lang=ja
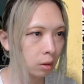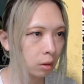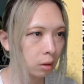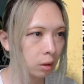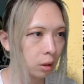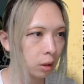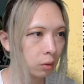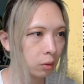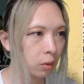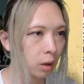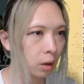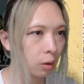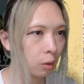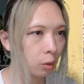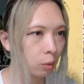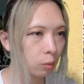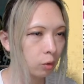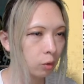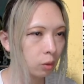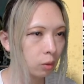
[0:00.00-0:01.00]
岩を、
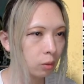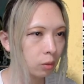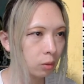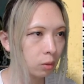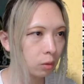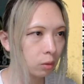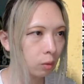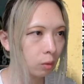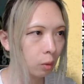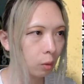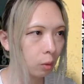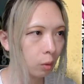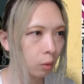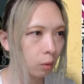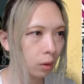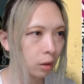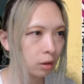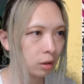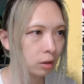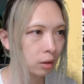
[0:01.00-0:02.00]
ブロックを
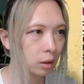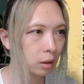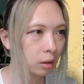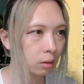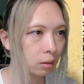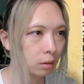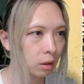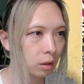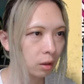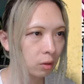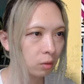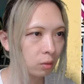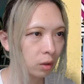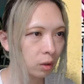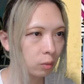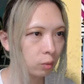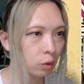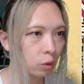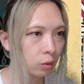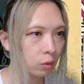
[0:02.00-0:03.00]
壊して、敵となる
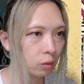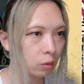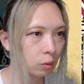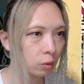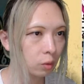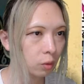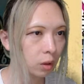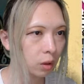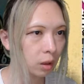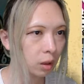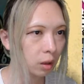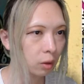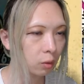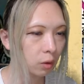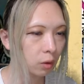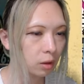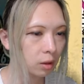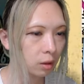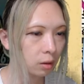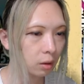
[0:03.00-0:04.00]
ブロックをどれだけ壊
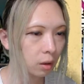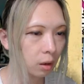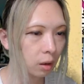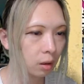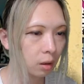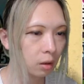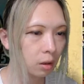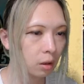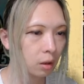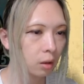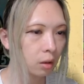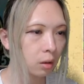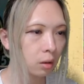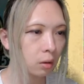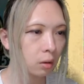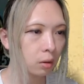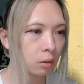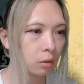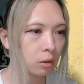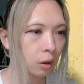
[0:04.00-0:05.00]
せるか。
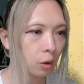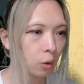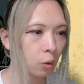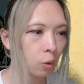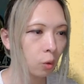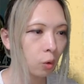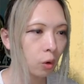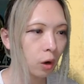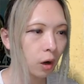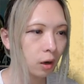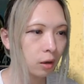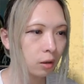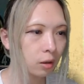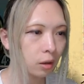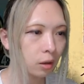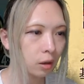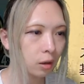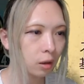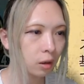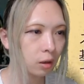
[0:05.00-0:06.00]
じゃあ、広範囲
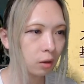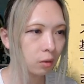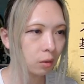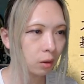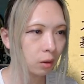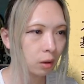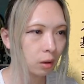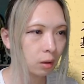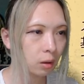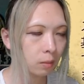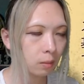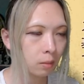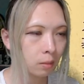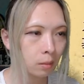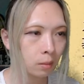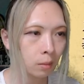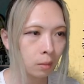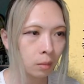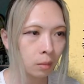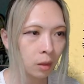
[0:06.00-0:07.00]
系がいいのかな。
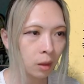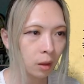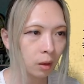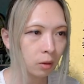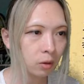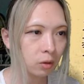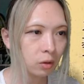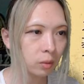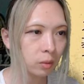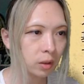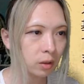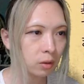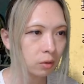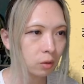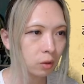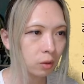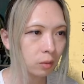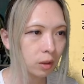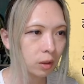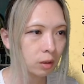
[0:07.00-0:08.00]
で、グーバツ、
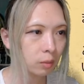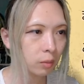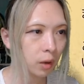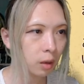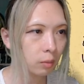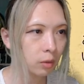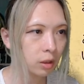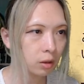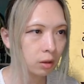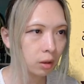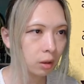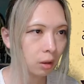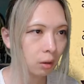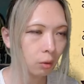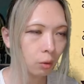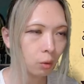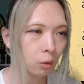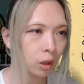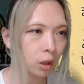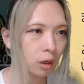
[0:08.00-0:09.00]
チョキバツ、パーバツあるけど、
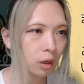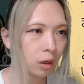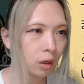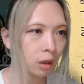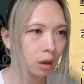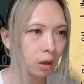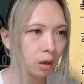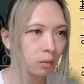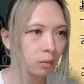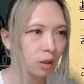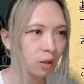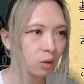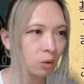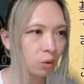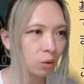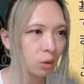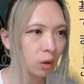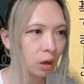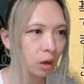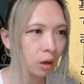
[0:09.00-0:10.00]
これ、エレメントと
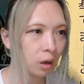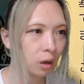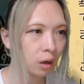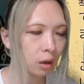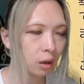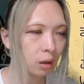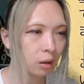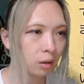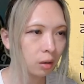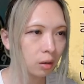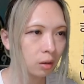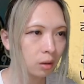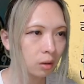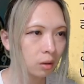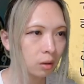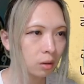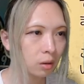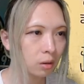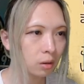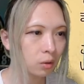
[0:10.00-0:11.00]
か、
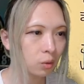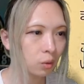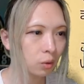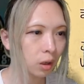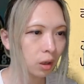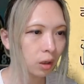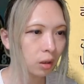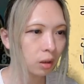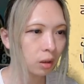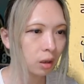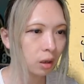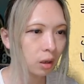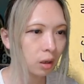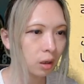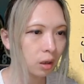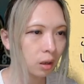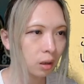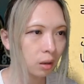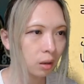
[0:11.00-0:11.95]
そこら辺で